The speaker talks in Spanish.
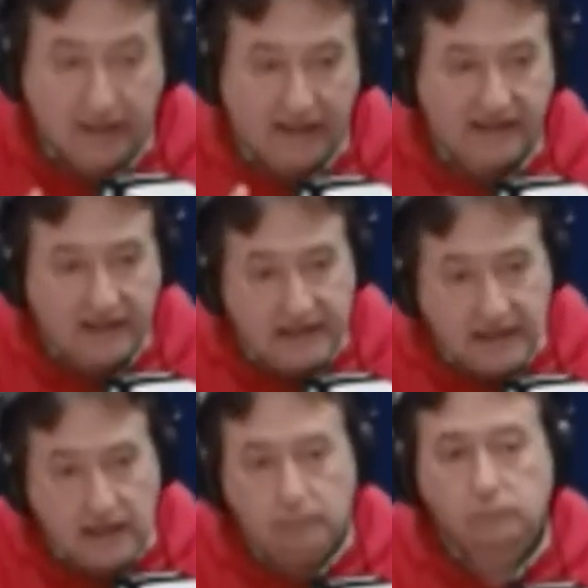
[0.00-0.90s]
ese
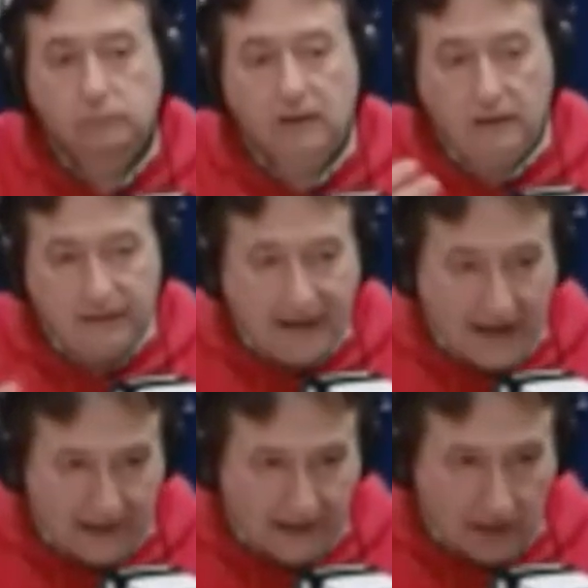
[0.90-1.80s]
día
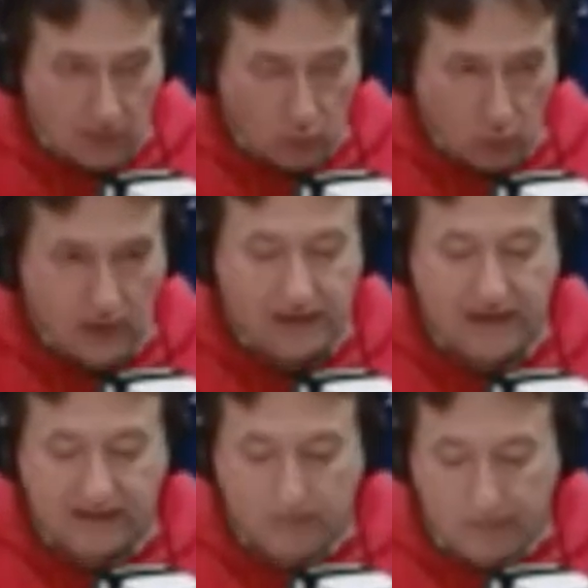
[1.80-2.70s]
narra una de
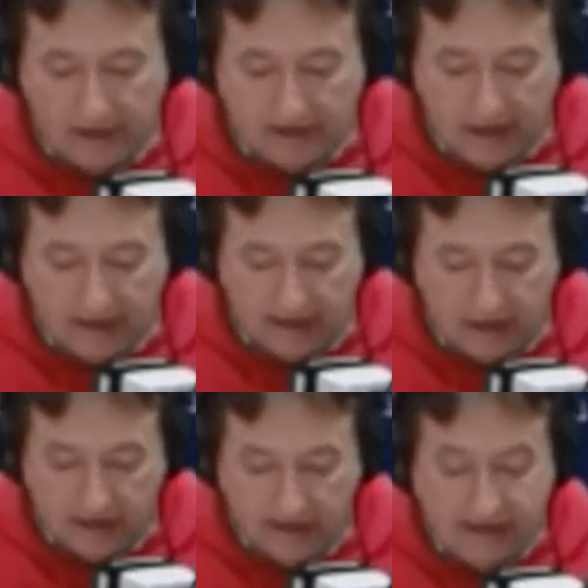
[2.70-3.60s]
las empresas
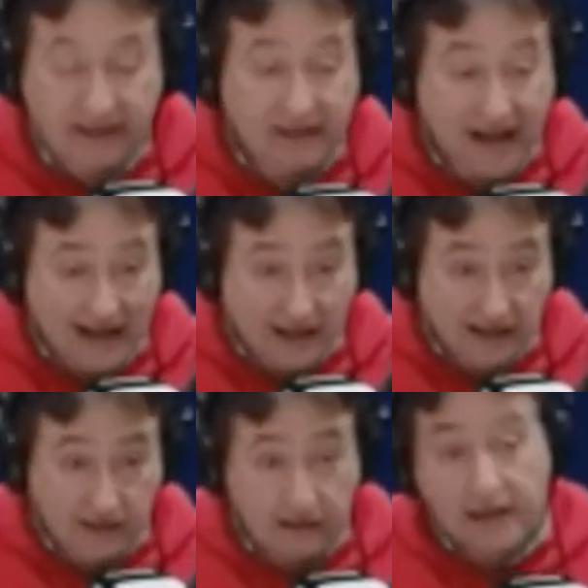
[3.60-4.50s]

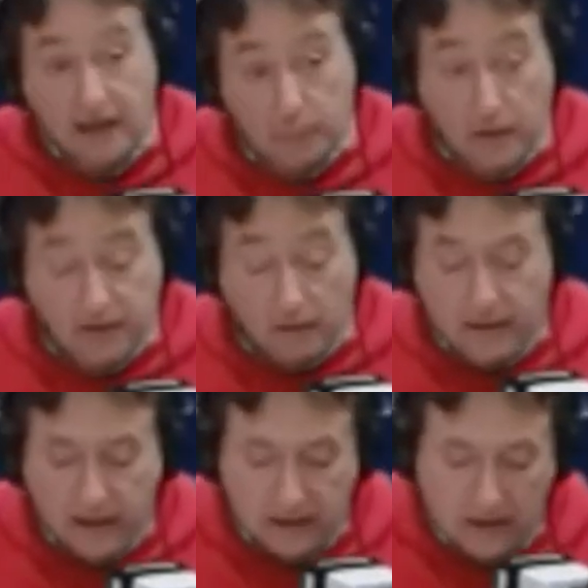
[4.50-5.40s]
citadas que después
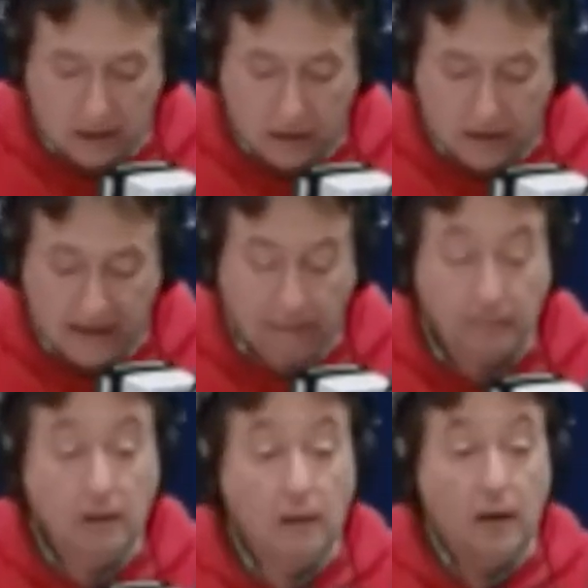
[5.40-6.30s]
terminan en la condena,
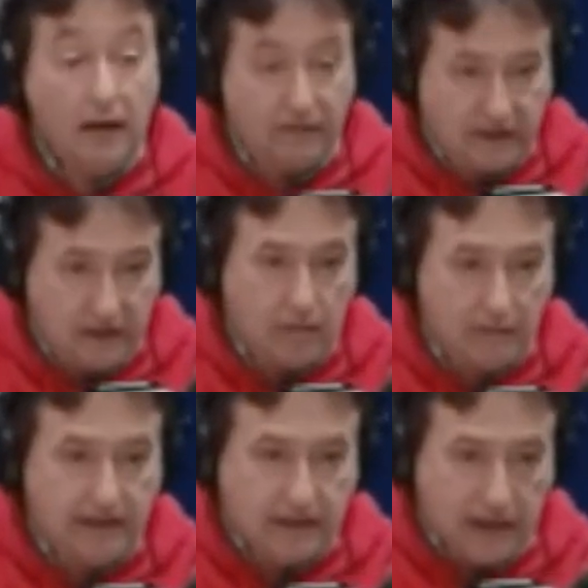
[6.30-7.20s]

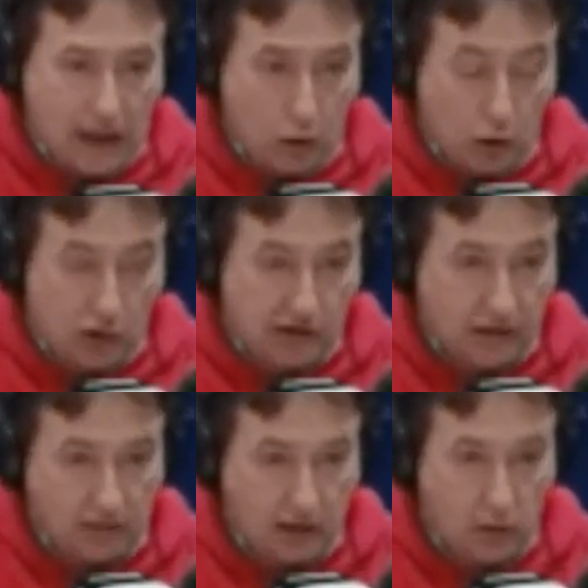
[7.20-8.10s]
efectivamente eran los
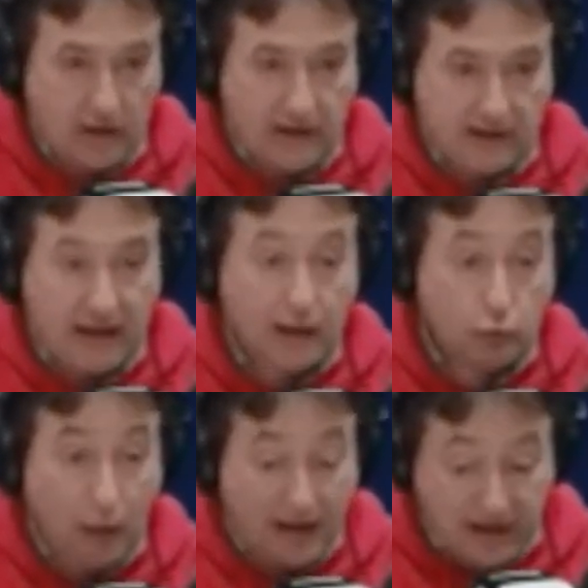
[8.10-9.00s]
conservadores
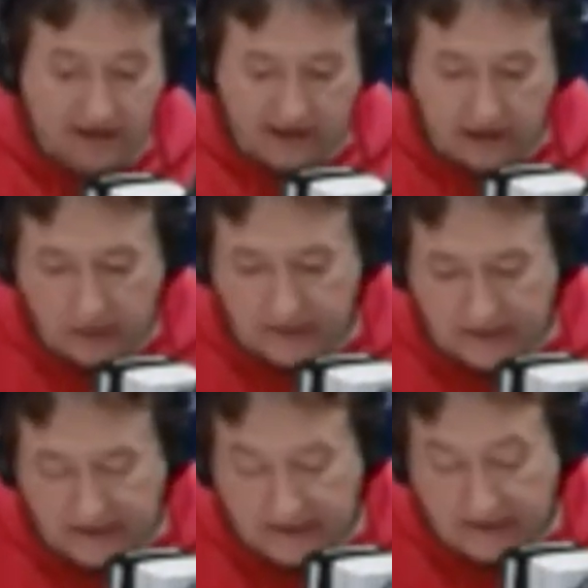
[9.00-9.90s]
actuales de
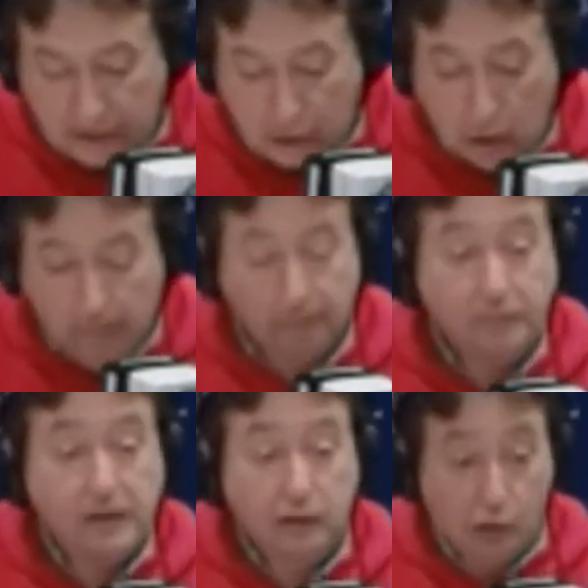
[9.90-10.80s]
ese, ascensor,
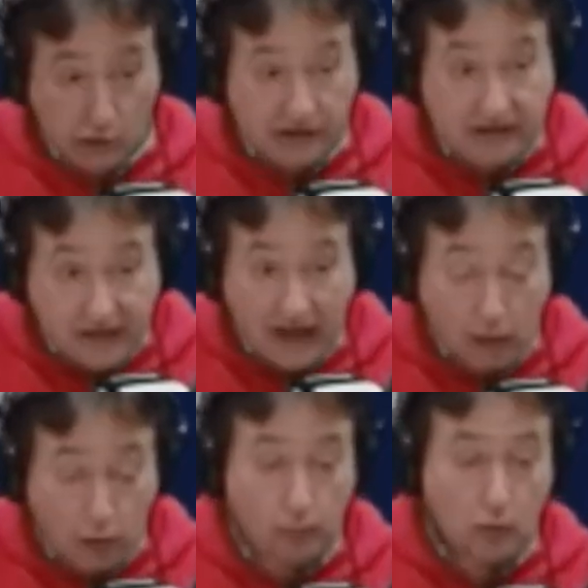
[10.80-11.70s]
son
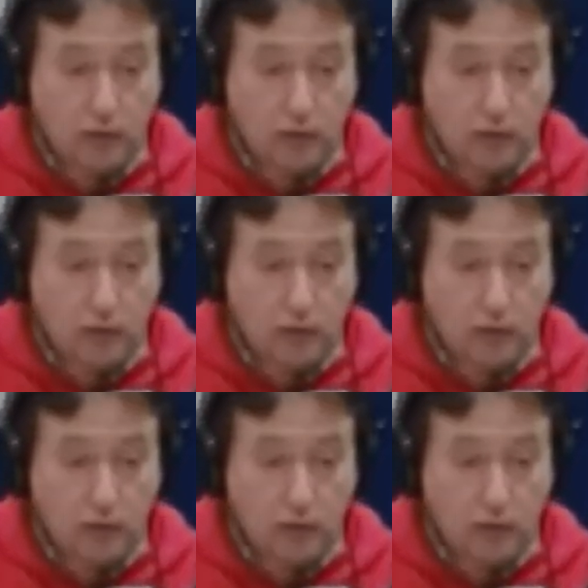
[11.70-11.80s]
citados por